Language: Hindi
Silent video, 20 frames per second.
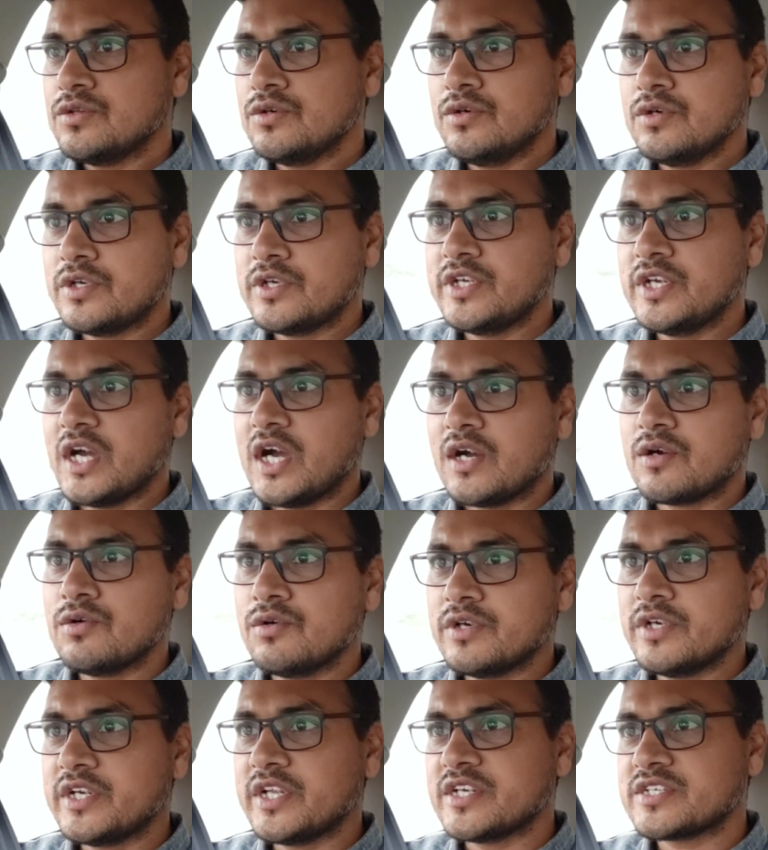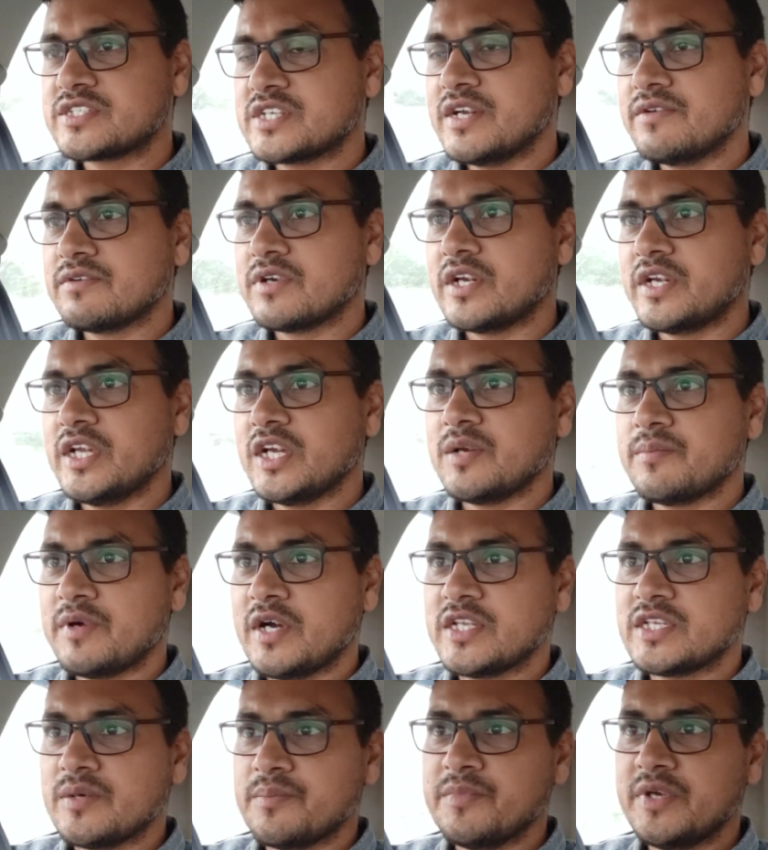तो टियागो की टेस्ट ड्राइव करने के
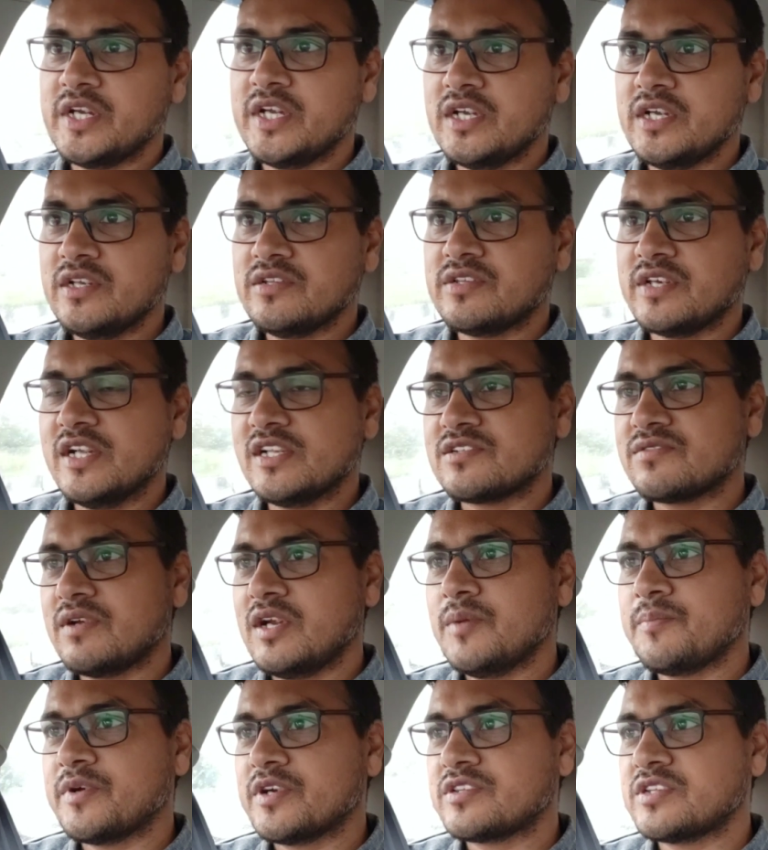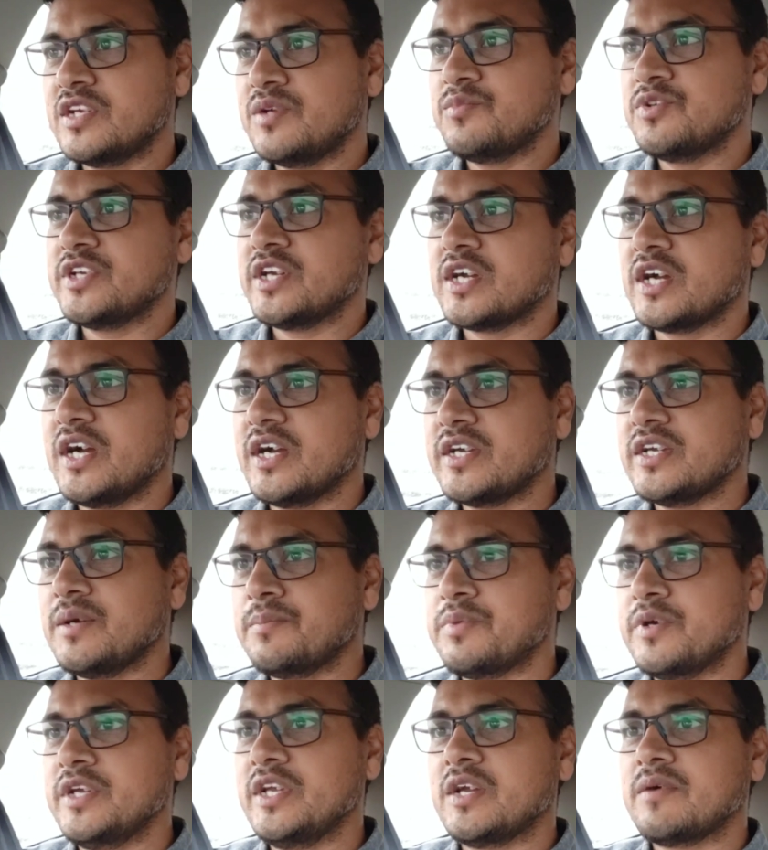बाद जब मेरे सेल्स वाले पर्सन ने मुझे कहा कि
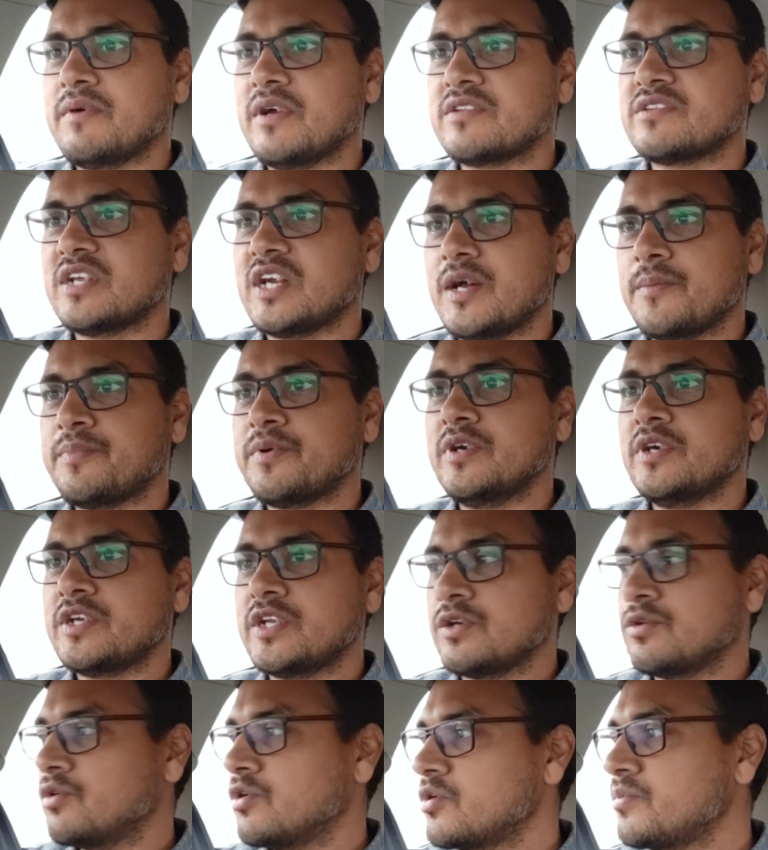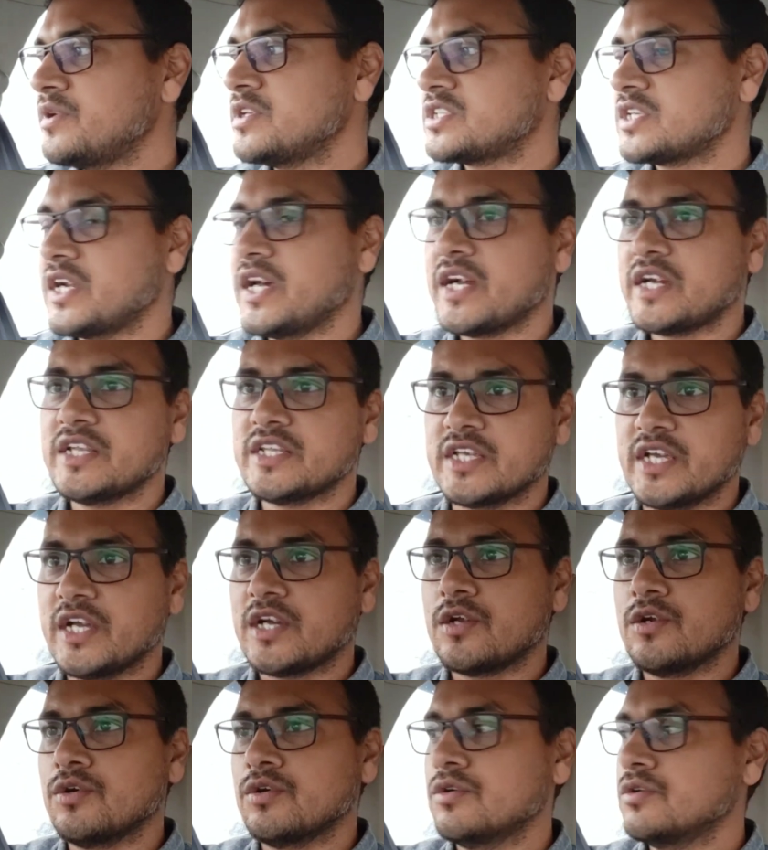अब एक बार सर आप टिगोर भी चला के
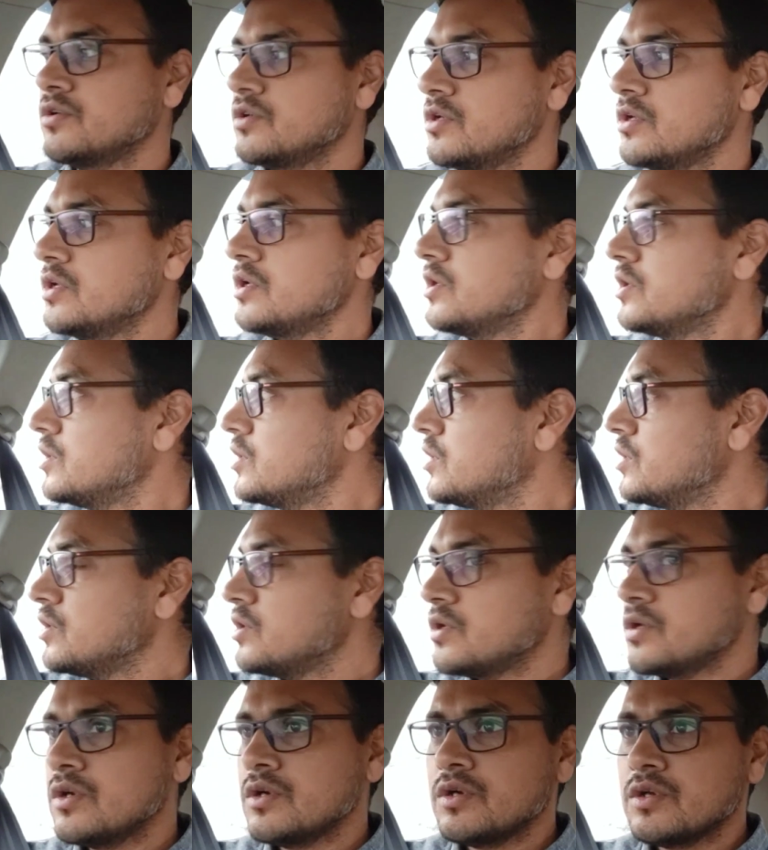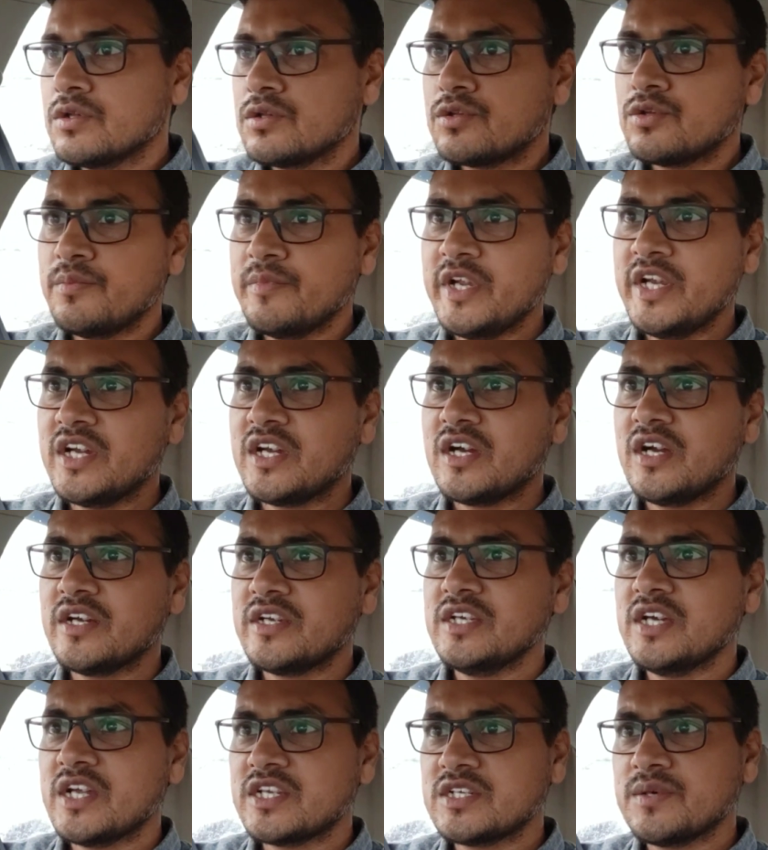देख लो तो मैंने
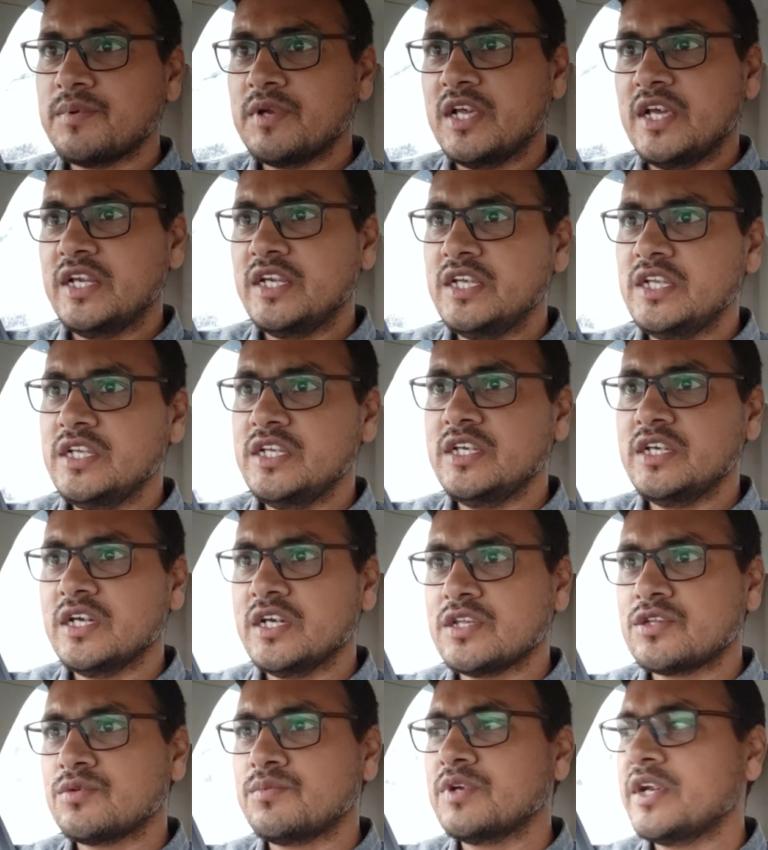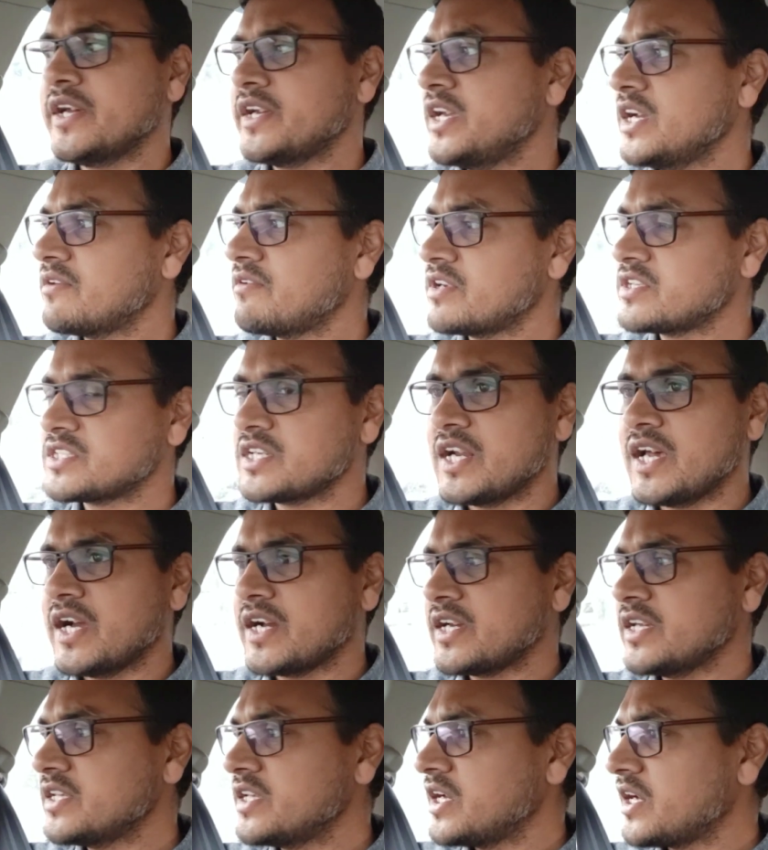कहा कि यार जब लेनी नहीं है तो बोला कि एक बार
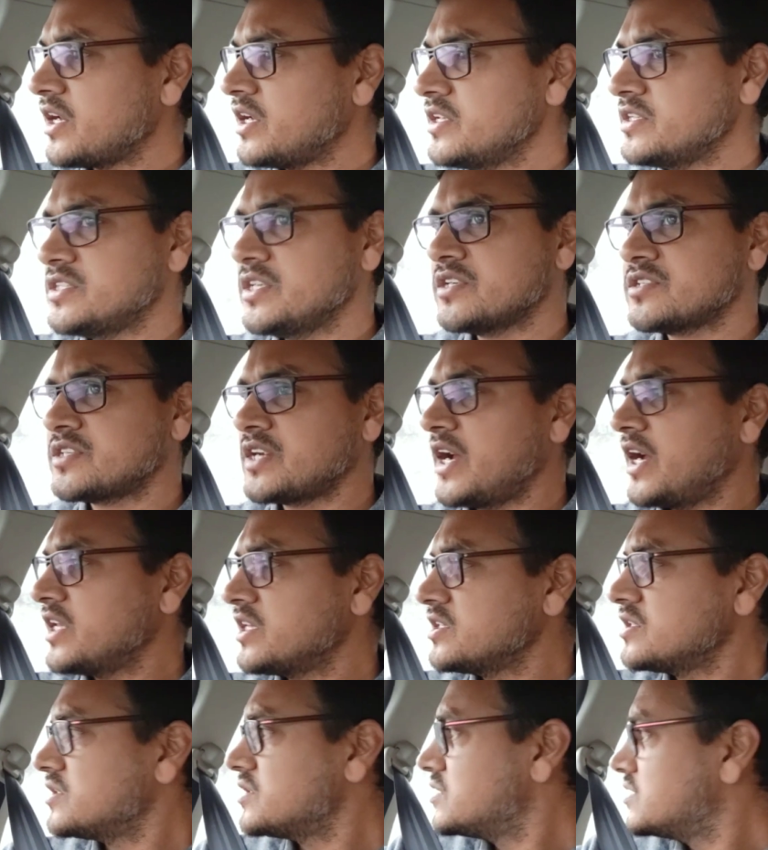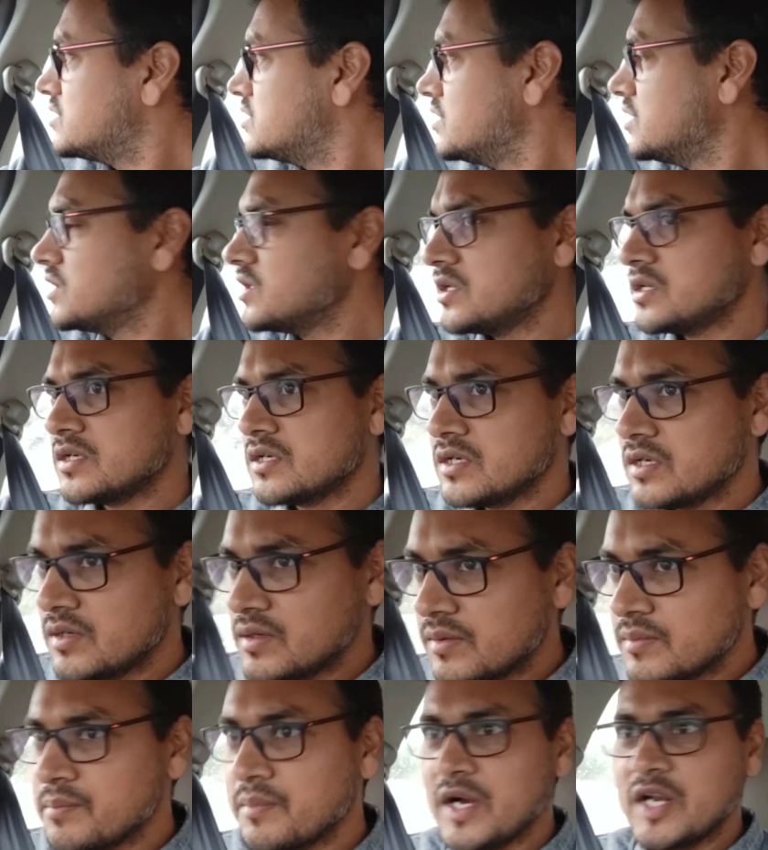चला के देख लीजिए शायद
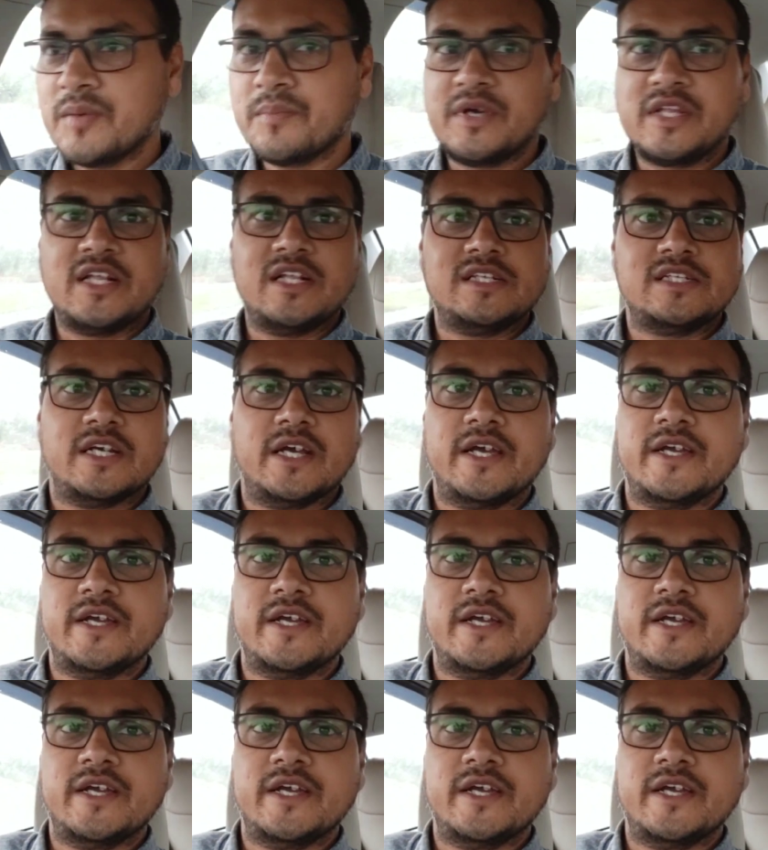मन बदल